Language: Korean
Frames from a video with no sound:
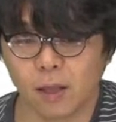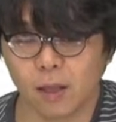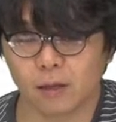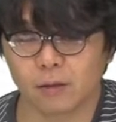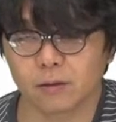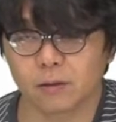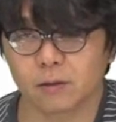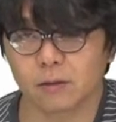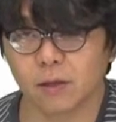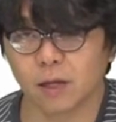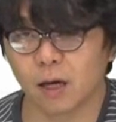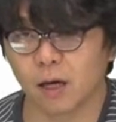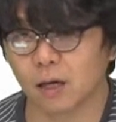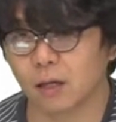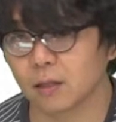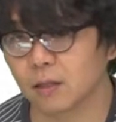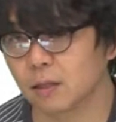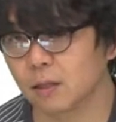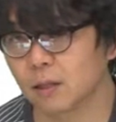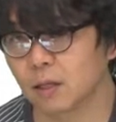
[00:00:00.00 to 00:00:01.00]
텍스트나
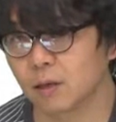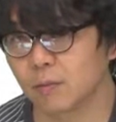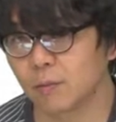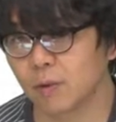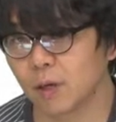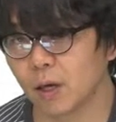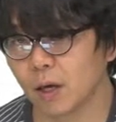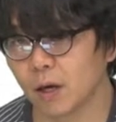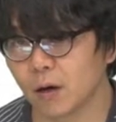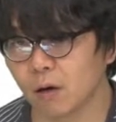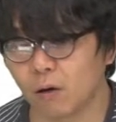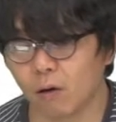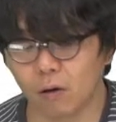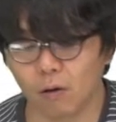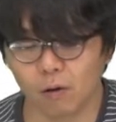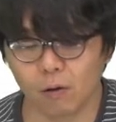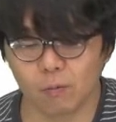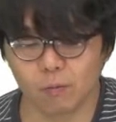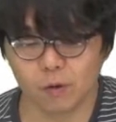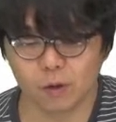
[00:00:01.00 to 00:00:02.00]
DB의
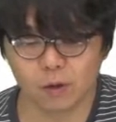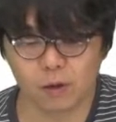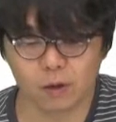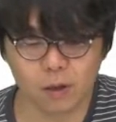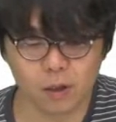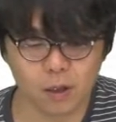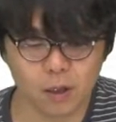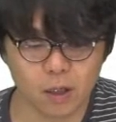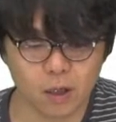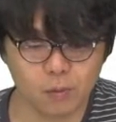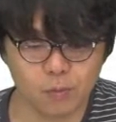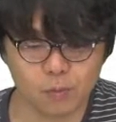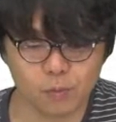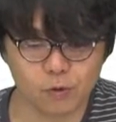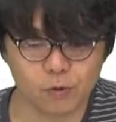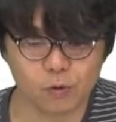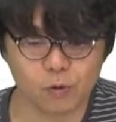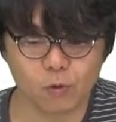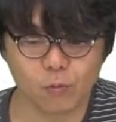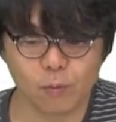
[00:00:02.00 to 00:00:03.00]
컬럼 등을
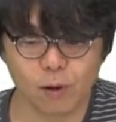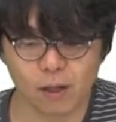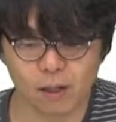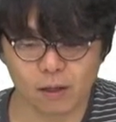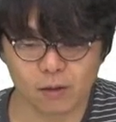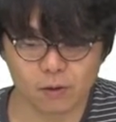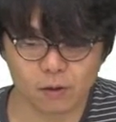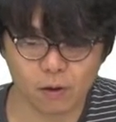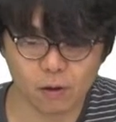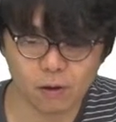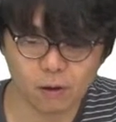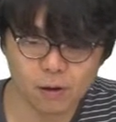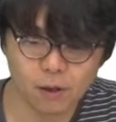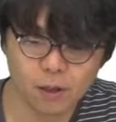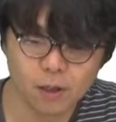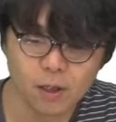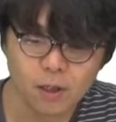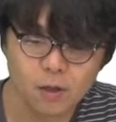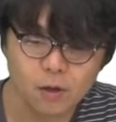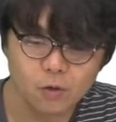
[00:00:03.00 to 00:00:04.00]
인풋으로 받아서
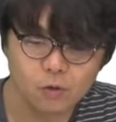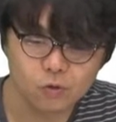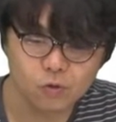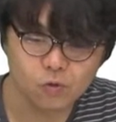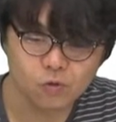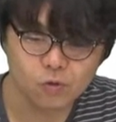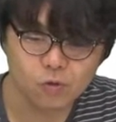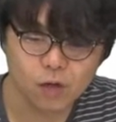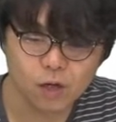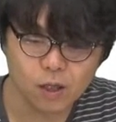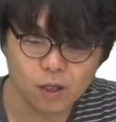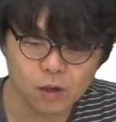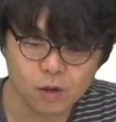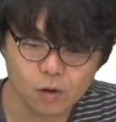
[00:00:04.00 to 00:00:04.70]
중간